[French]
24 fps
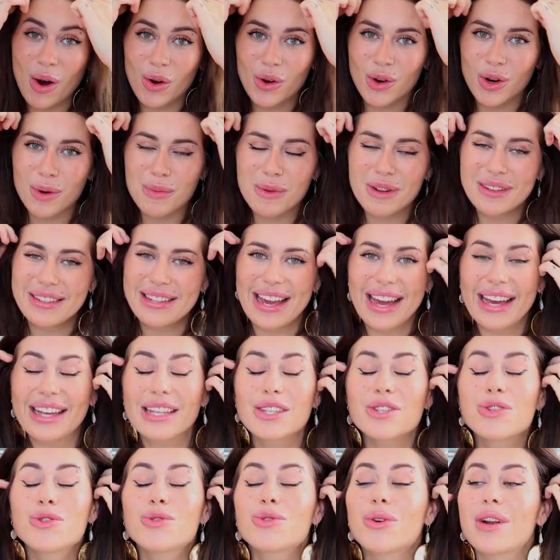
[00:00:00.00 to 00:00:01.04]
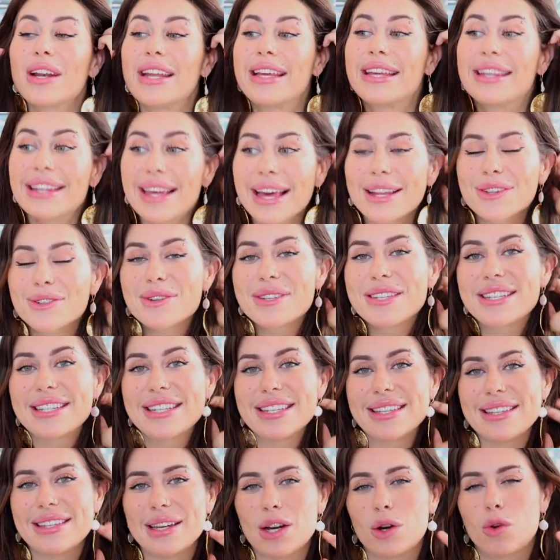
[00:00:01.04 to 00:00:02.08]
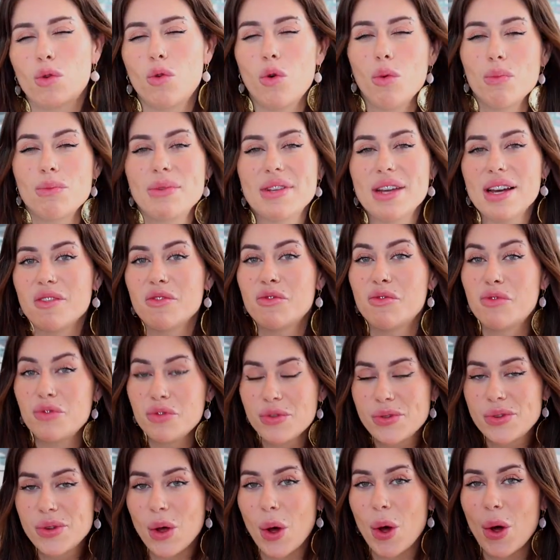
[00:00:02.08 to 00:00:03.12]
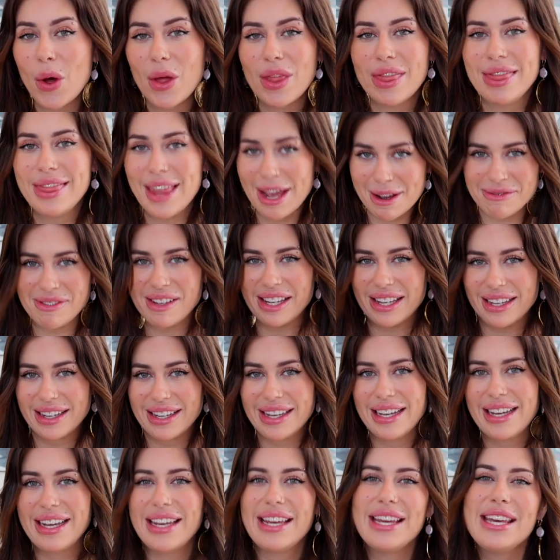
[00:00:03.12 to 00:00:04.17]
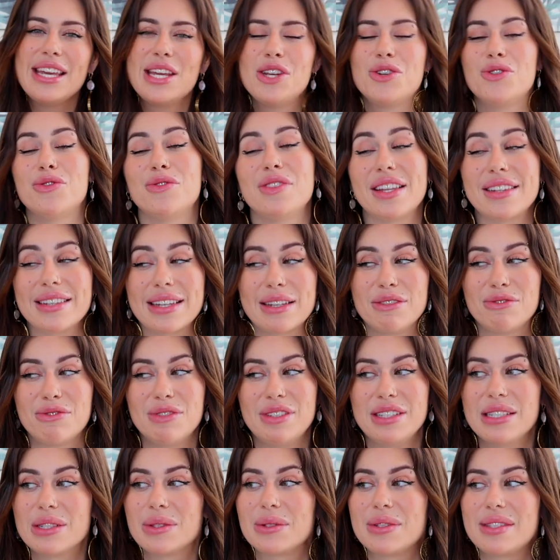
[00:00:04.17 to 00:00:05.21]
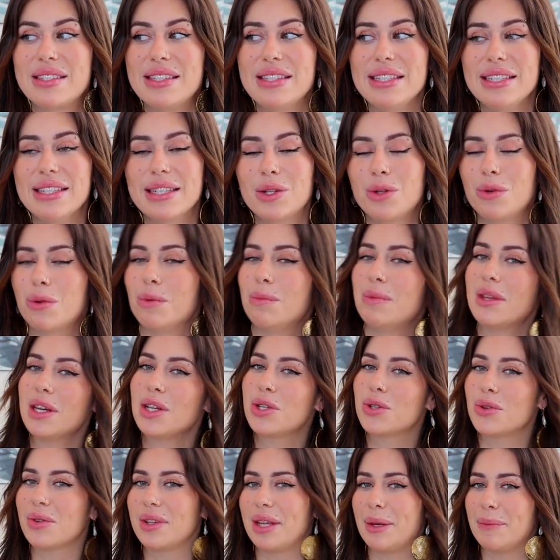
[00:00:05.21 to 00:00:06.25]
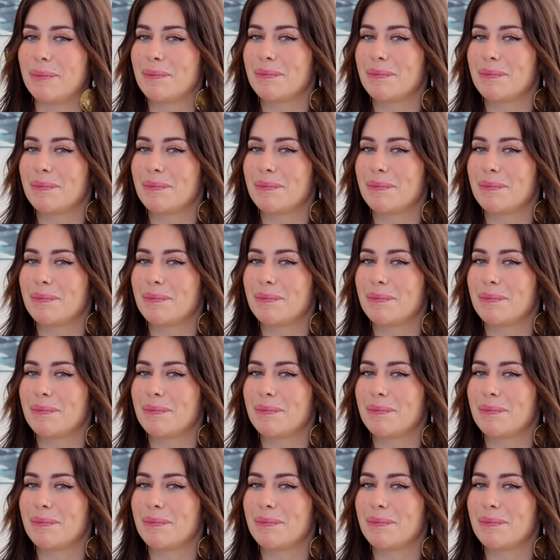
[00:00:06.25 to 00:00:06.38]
en commentaire sur les 4 signes combien vous en avez. Et je viendrai vous dire aussi combien j'en ai.